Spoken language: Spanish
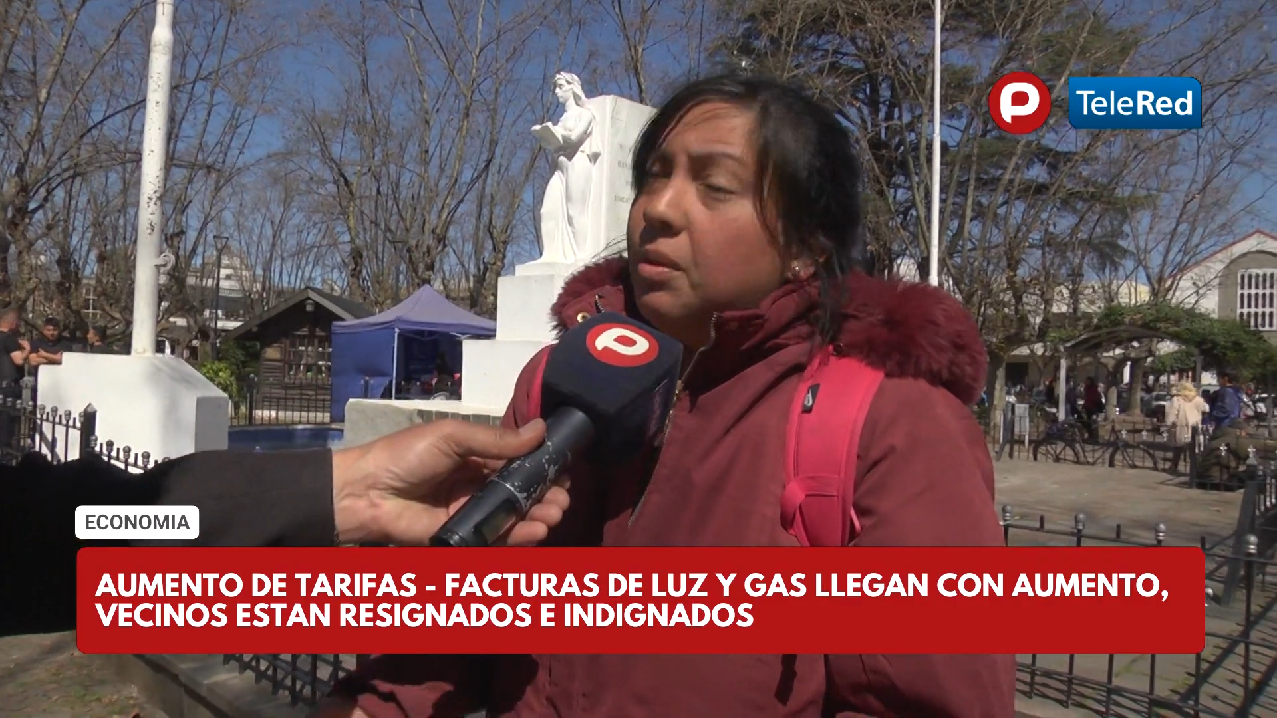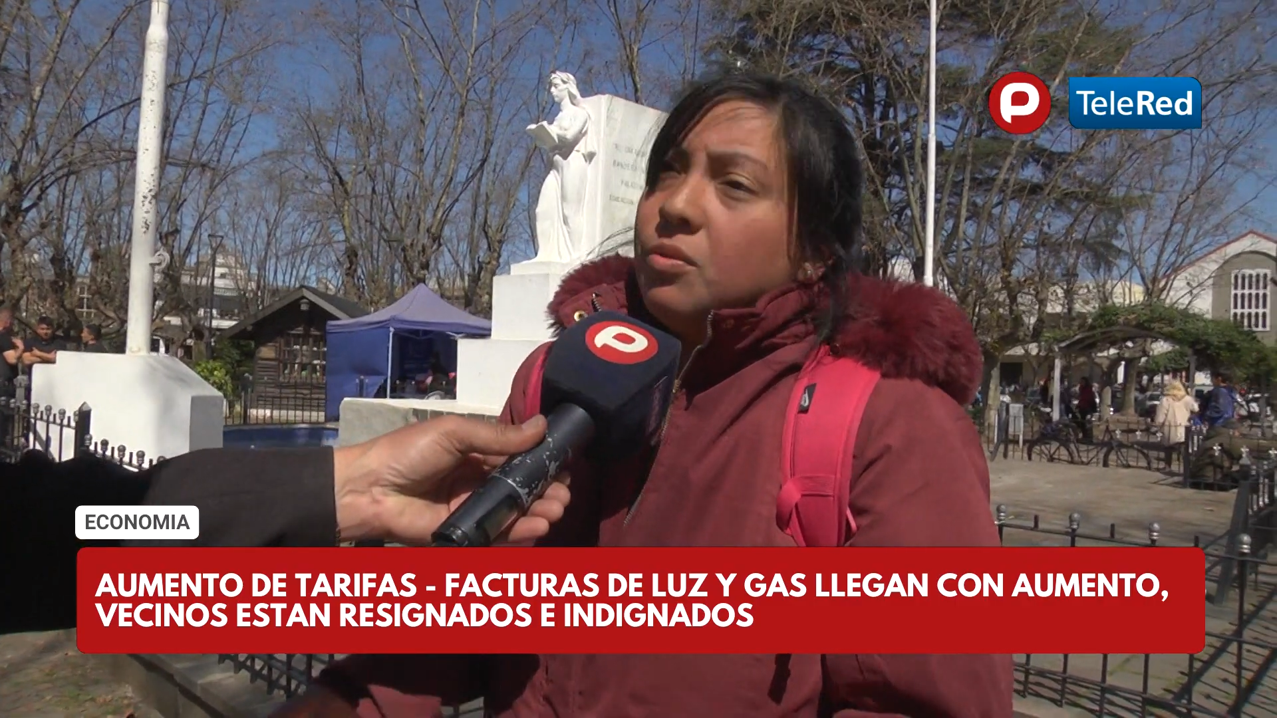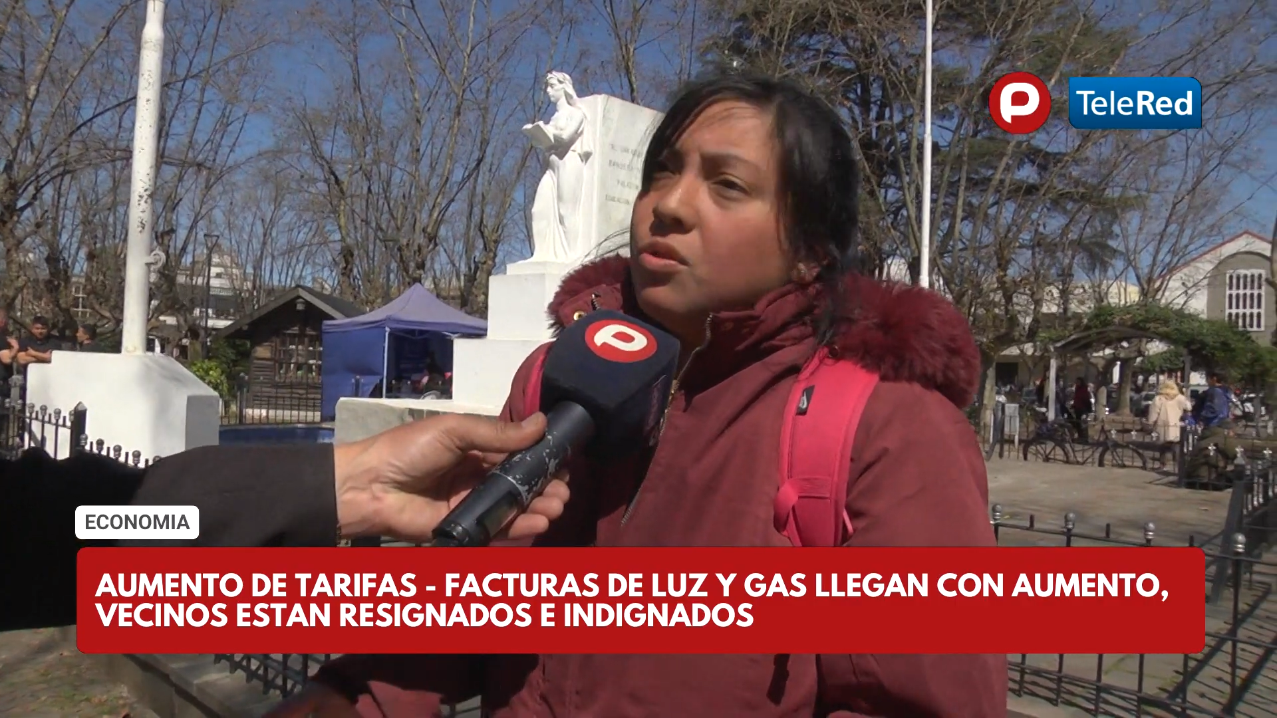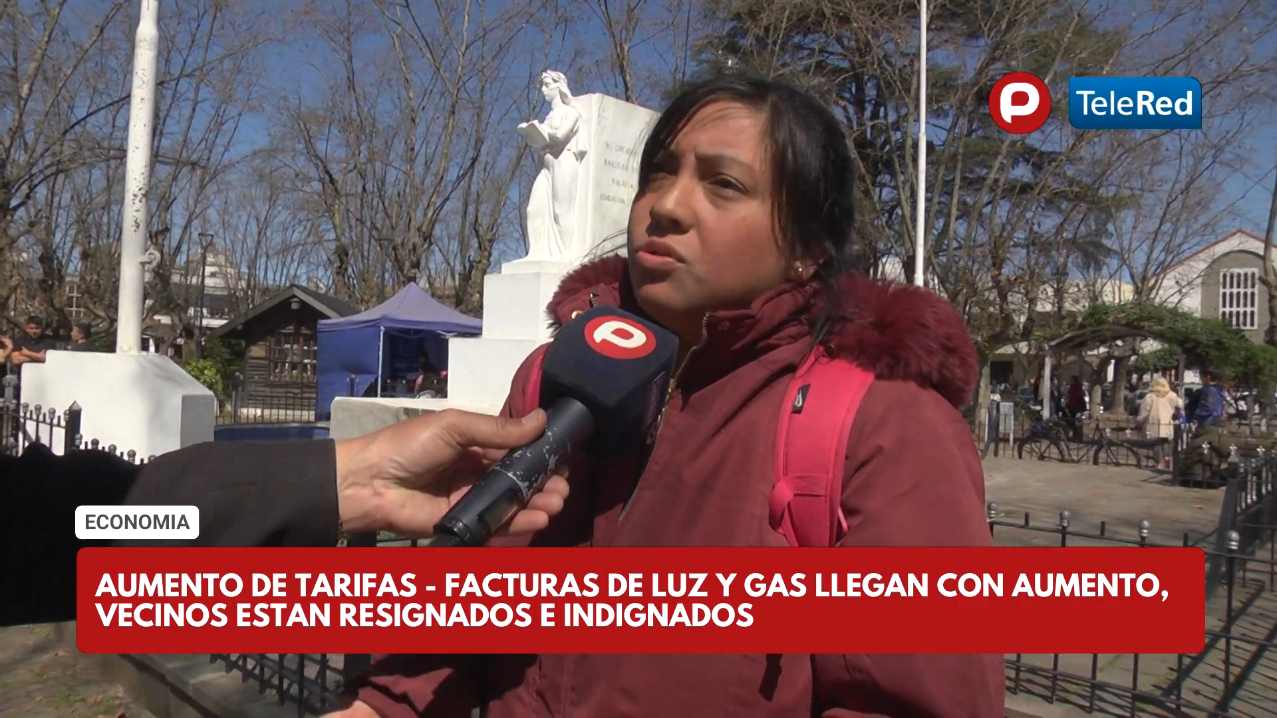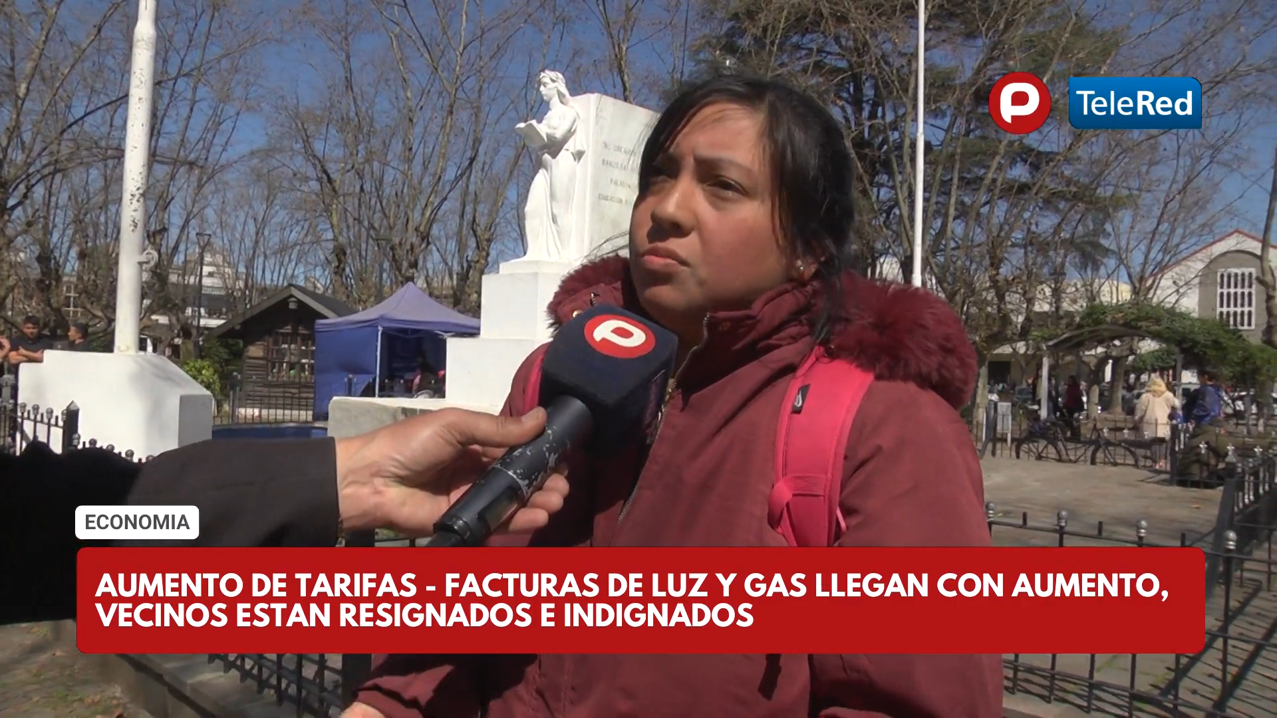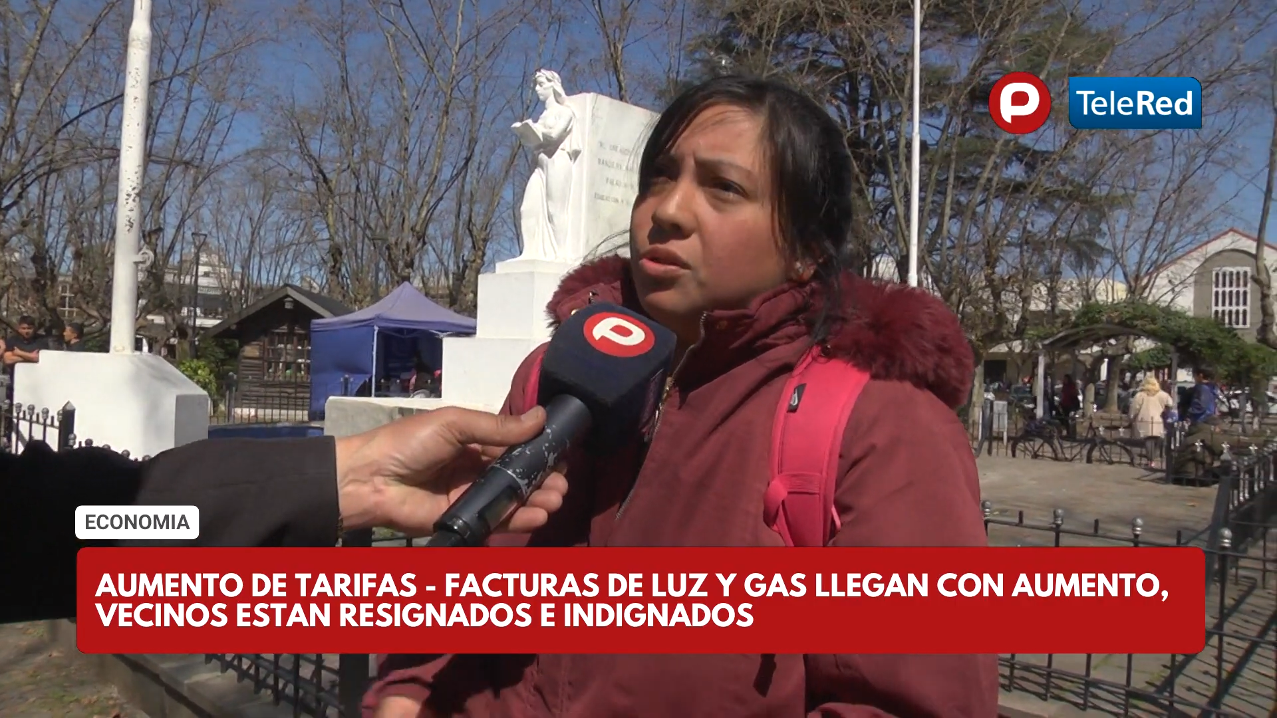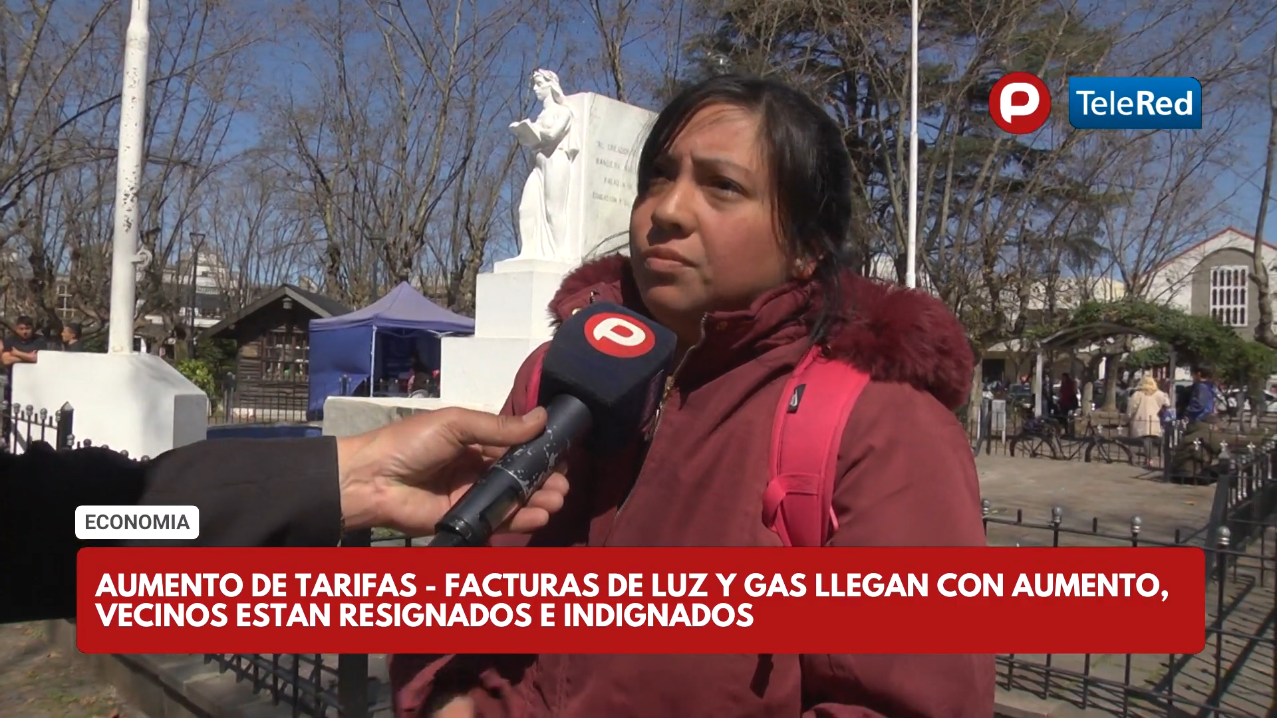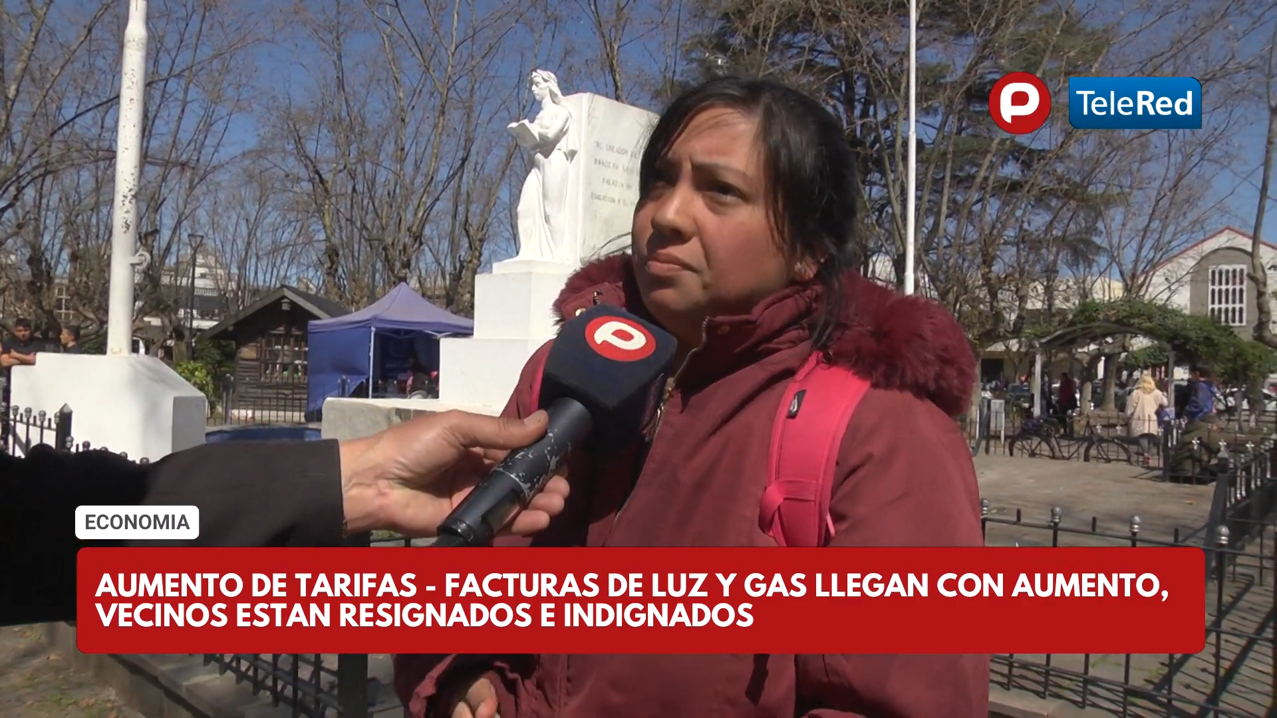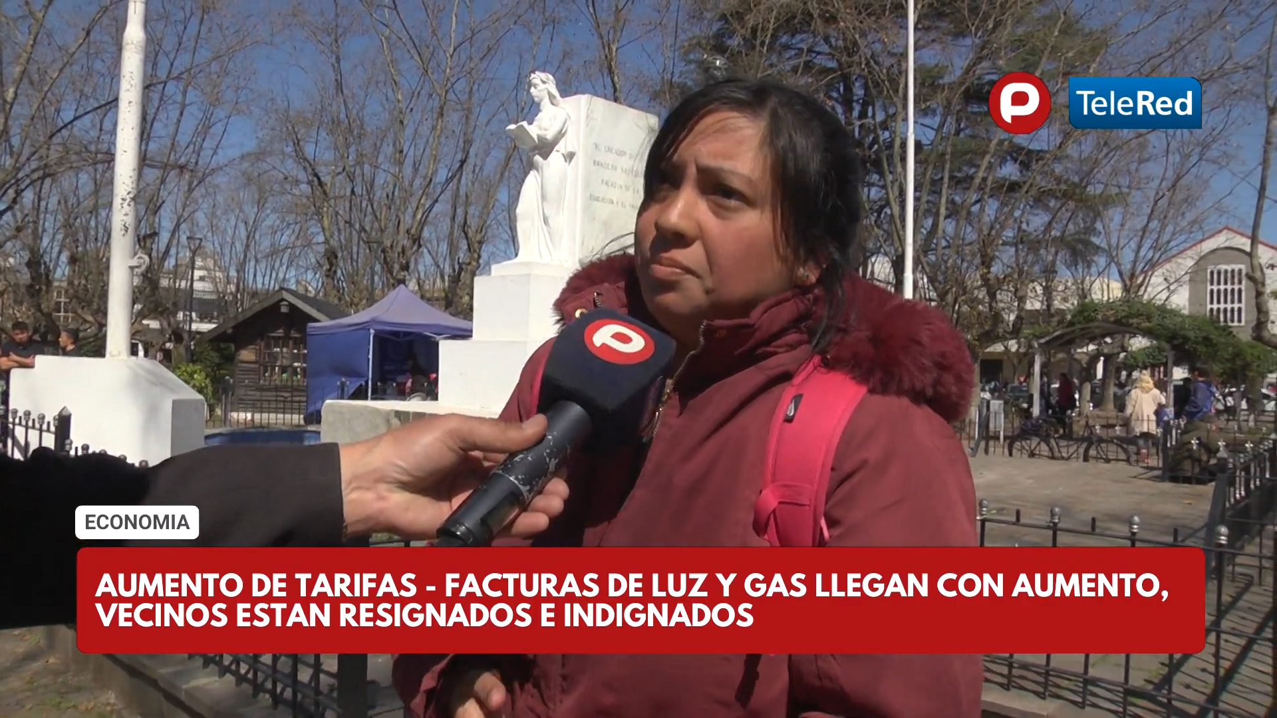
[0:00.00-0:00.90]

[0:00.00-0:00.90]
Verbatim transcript: mismo consumo,